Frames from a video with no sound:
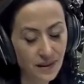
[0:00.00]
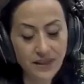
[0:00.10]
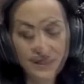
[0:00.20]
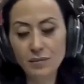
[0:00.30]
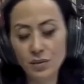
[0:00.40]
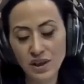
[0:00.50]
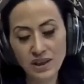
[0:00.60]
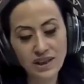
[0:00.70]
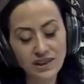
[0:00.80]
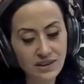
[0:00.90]
Adam
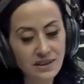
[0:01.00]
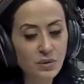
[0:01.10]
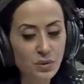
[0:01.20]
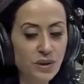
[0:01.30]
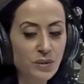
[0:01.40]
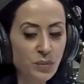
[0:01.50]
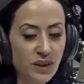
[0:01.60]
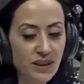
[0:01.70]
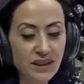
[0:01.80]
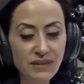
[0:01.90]
uzaklaştıktan sonra bu
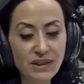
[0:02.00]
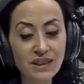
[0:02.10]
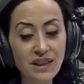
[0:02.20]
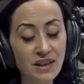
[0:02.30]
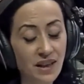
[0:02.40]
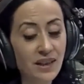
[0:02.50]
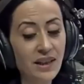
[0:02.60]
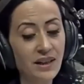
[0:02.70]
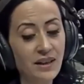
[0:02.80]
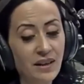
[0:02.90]
kez sevinçten
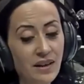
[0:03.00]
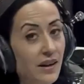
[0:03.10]
ağlayarak